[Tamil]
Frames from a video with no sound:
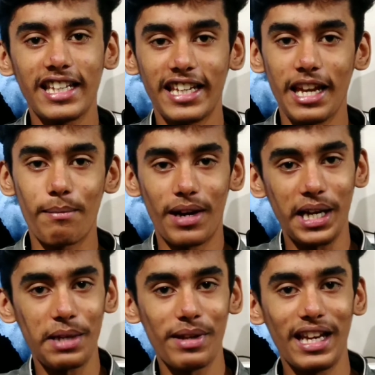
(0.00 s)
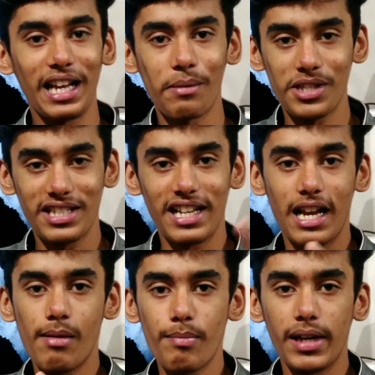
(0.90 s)
நினைக்கிறீங்க மறக்காம கீழே கமெண்ட் செக்ஷனில்
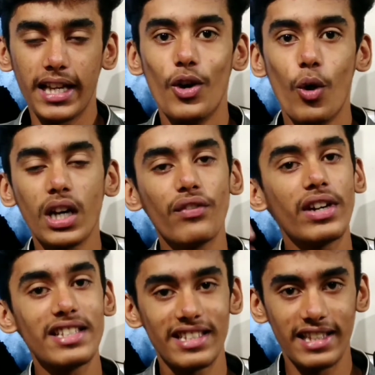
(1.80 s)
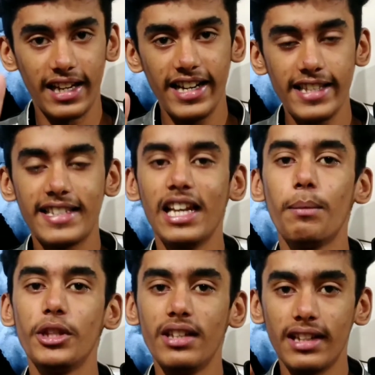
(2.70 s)
கமெண்ட் பண்ணுங்க ஓகே ஃப்ரெண்ட்ஸ் இந்த ரெண்டு சேலை
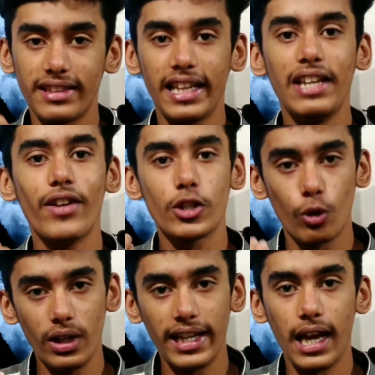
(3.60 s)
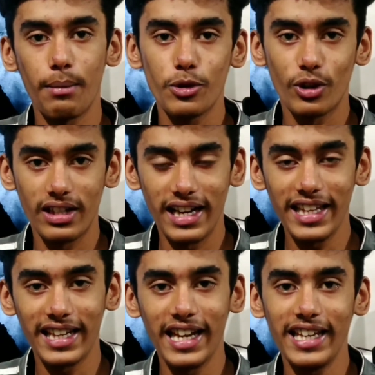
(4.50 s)
பற்றி நான் தெளிவாக சொல்லிட்டேன் அப்படின்னு சொல்லிட்டு
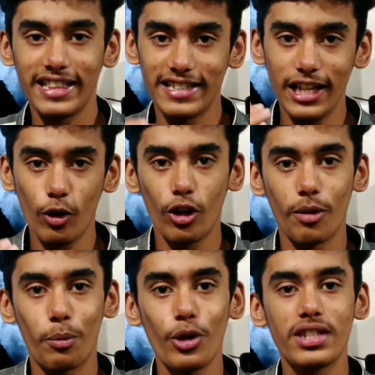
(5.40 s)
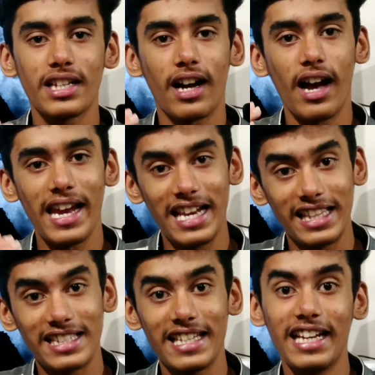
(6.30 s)
நினைக்கிறேன் இந்த சேல் உங்களுக்கு பிடிச்சிருக்கா இல்லை
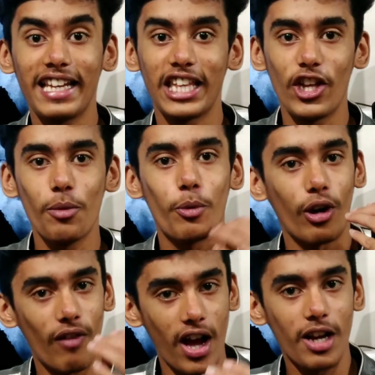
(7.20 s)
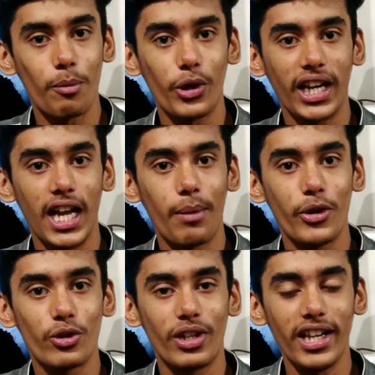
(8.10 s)
இந்த சேல் நீங்கள் ஏதாவது பொருள் வாங்க போறீங்களா
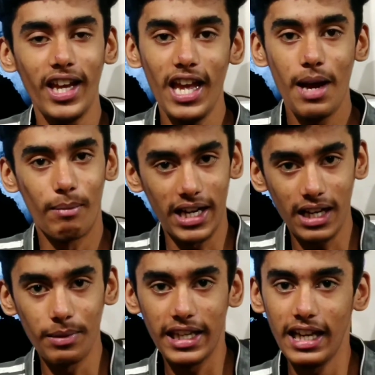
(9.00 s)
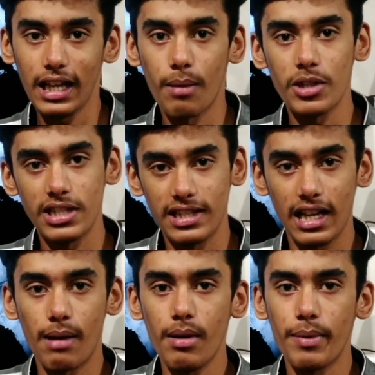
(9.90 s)
அப்படின்னு சொல்லிட்டு மறக்காம கீழே கமெண்ட்
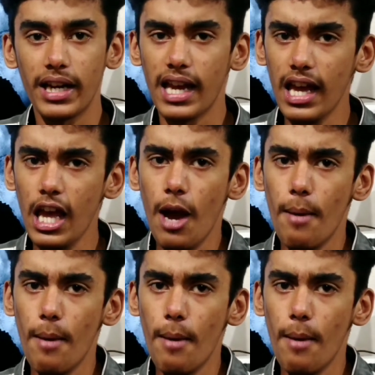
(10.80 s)
செக்ஷனில் கமெண்ட் பண்ணுங்க